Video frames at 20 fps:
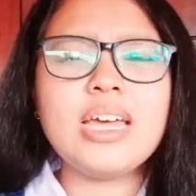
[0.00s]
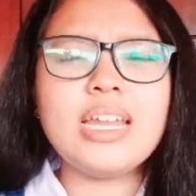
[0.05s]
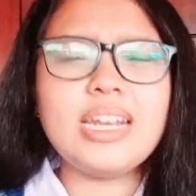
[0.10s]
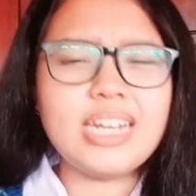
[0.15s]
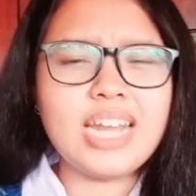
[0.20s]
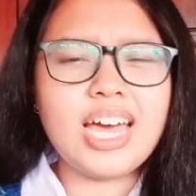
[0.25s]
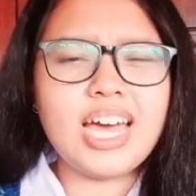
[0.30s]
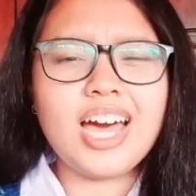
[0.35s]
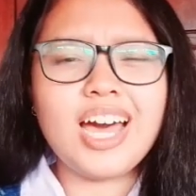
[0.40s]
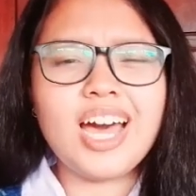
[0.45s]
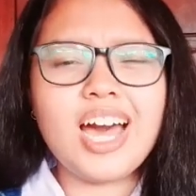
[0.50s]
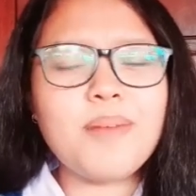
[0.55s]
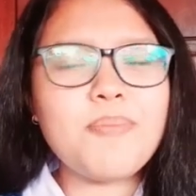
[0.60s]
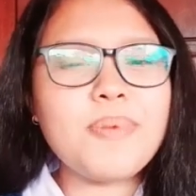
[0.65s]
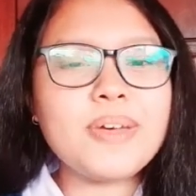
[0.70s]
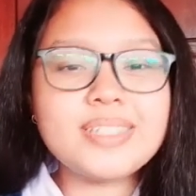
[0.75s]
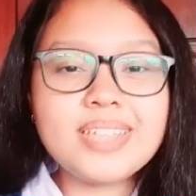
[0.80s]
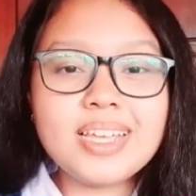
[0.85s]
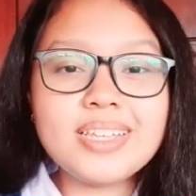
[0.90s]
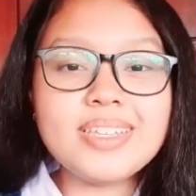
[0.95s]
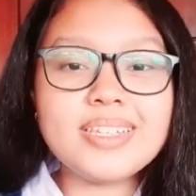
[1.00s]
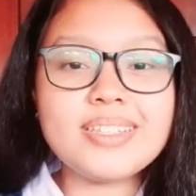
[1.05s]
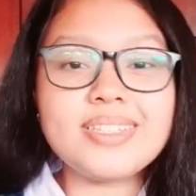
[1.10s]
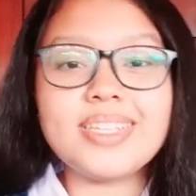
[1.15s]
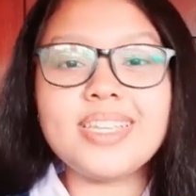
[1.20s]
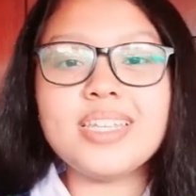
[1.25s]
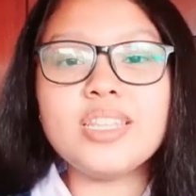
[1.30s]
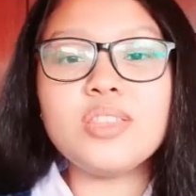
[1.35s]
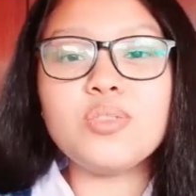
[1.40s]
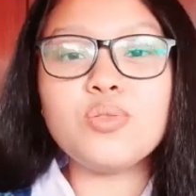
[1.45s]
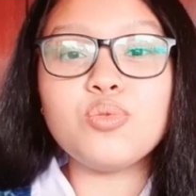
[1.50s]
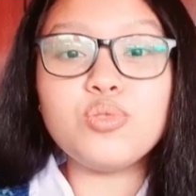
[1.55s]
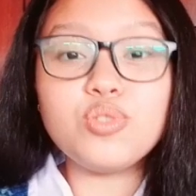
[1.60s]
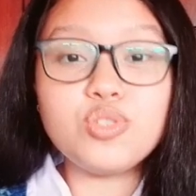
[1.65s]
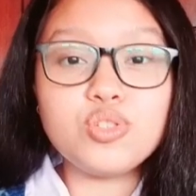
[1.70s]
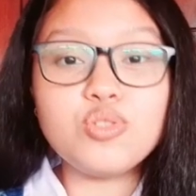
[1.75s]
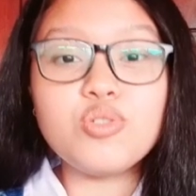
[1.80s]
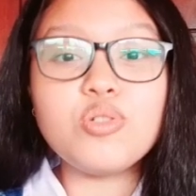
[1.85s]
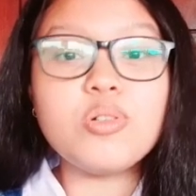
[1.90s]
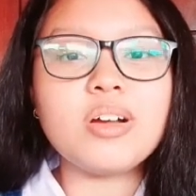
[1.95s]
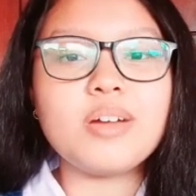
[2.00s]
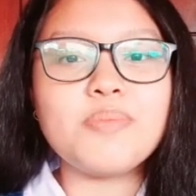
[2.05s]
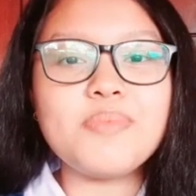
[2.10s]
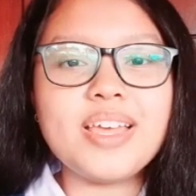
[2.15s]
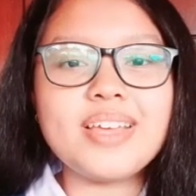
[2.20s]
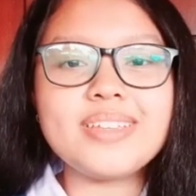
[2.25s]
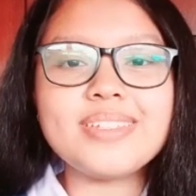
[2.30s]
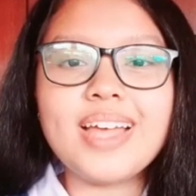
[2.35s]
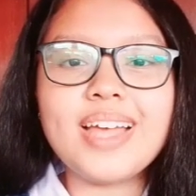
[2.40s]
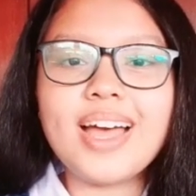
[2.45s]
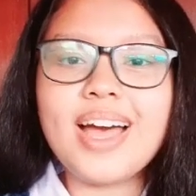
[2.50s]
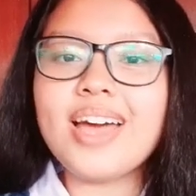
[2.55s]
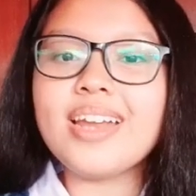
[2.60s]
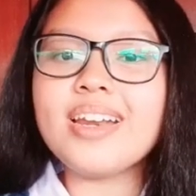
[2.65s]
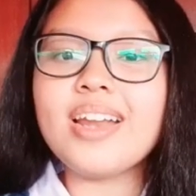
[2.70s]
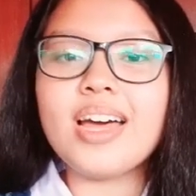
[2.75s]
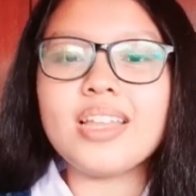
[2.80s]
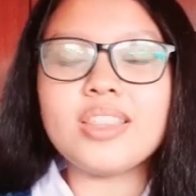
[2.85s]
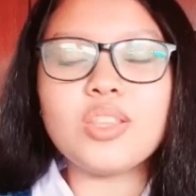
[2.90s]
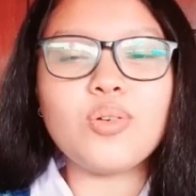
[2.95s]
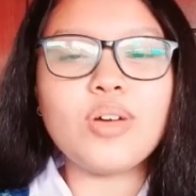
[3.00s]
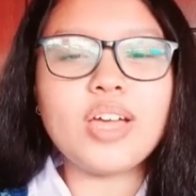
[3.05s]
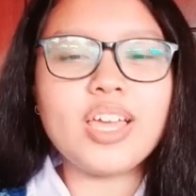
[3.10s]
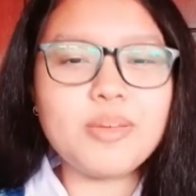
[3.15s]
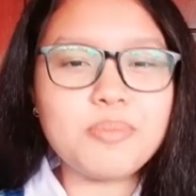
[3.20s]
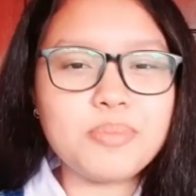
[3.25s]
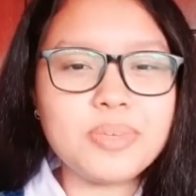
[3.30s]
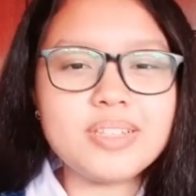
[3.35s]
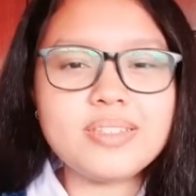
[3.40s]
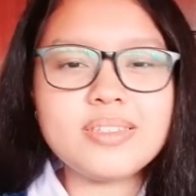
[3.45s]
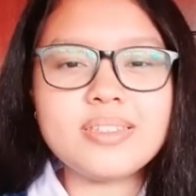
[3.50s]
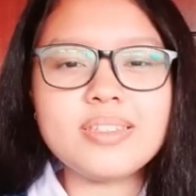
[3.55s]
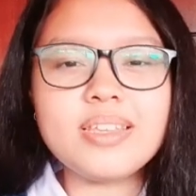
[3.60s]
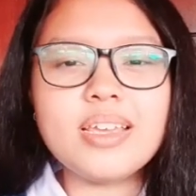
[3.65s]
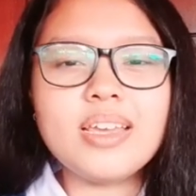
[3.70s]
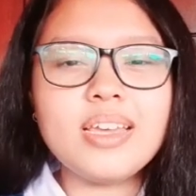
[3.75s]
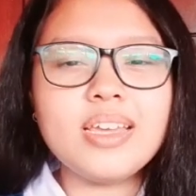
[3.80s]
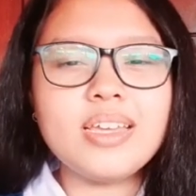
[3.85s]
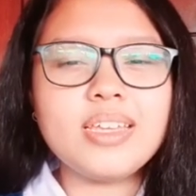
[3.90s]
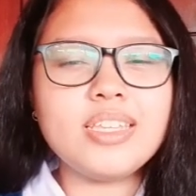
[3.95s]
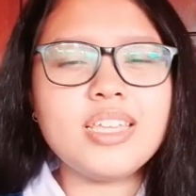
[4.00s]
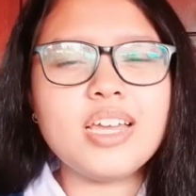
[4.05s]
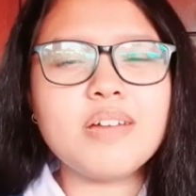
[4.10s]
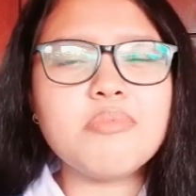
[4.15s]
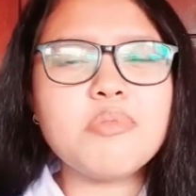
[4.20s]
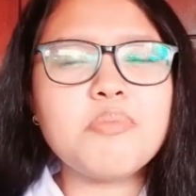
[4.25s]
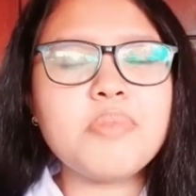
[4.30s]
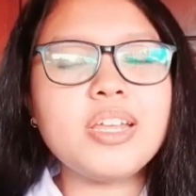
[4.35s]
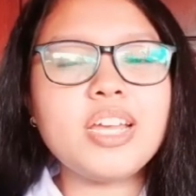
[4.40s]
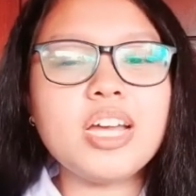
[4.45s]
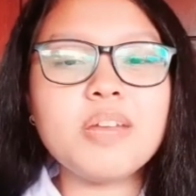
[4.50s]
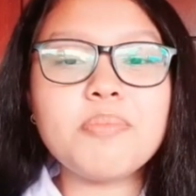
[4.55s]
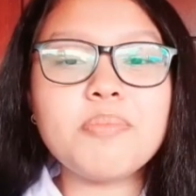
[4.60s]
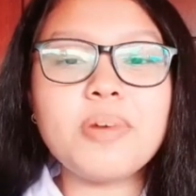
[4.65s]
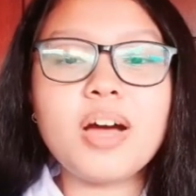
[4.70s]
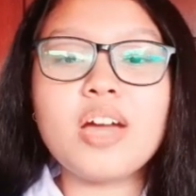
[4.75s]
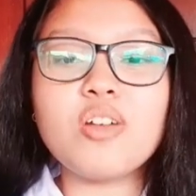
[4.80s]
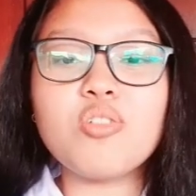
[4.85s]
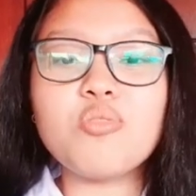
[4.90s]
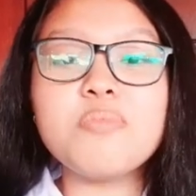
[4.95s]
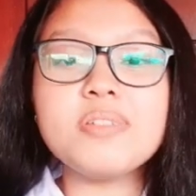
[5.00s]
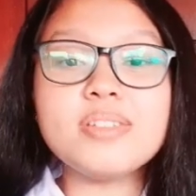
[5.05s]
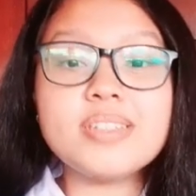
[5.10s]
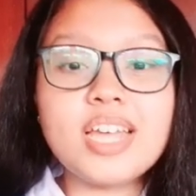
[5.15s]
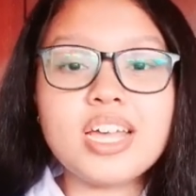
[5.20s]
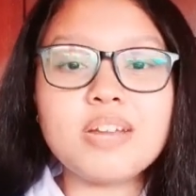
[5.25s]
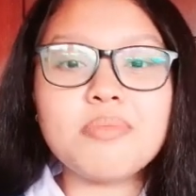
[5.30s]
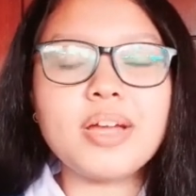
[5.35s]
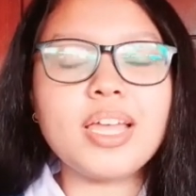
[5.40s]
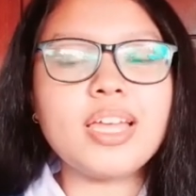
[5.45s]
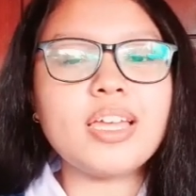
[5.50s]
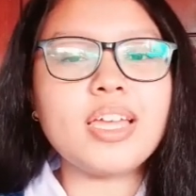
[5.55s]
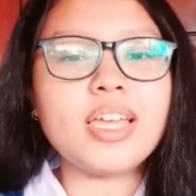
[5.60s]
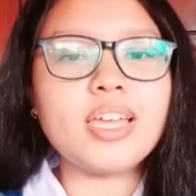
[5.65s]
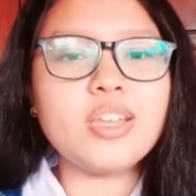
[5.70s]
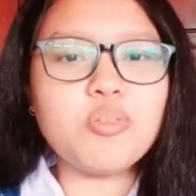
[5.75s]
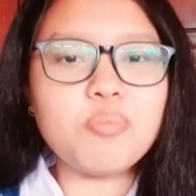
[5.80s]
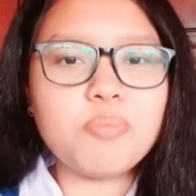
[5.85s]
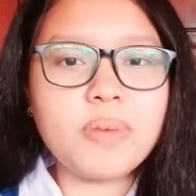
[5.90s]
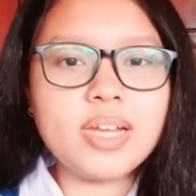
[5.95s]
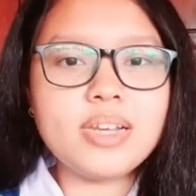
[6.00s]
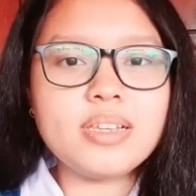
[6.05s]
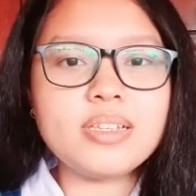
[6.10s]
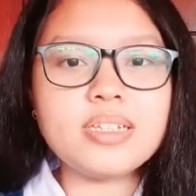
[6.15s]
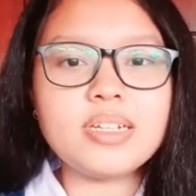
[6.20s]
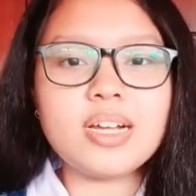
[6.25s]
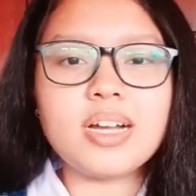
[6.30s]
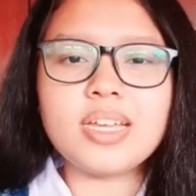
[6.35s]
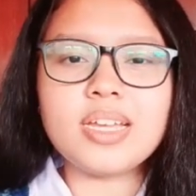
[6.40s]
Nah, apa saja sih tujuh kebiasaan atau habits yang memberikan pengaruh besar bagi kehidupan jika